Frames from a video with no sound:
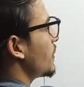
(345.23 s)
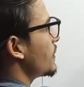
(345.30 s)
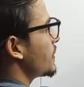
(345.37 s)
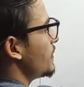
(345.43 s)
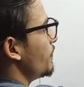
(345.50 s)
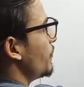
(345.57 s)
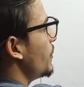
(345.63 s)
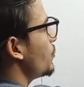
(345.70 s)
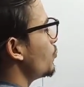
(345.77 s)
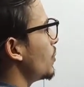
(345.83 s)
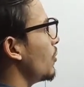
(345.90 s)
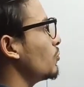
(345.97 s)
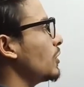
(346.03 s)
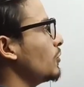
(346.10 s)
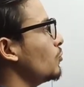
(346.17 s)
अगर सिंपली
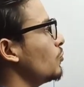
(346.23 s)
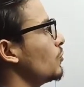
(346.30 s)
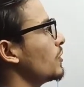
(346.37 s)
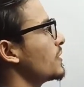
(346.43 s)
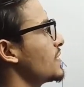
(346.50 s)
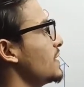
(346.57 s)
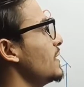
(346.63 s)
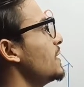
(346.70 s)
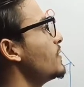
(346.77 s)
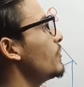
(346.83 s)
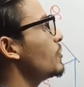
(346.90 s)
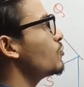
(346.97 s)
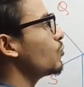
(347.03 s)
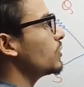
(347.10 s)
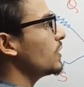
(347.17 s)
जुड़ा होता तो सीरीज
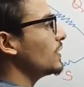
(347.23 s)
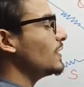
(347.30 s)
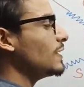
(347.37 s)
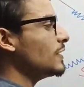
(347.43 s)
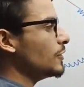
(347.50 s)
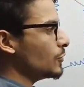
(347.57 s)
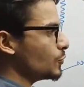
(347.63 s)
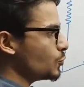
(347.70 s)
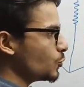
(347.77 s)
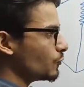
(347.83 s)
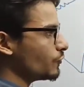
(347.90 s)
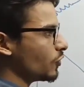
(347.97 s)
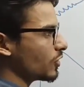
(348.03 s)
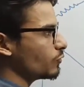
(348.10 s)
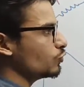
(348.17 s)
में जोड़ देते जो
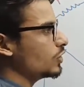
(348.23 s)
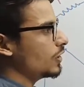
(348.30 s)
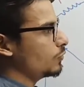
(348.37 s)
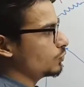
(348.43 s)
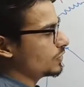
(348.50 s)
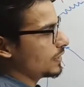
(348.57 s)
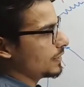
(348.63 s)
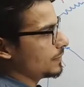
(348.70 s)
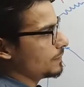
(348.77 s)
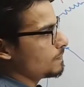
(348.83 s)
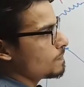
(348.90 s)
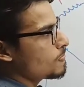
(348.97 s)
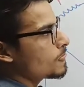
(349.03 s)
फार्मूला होता है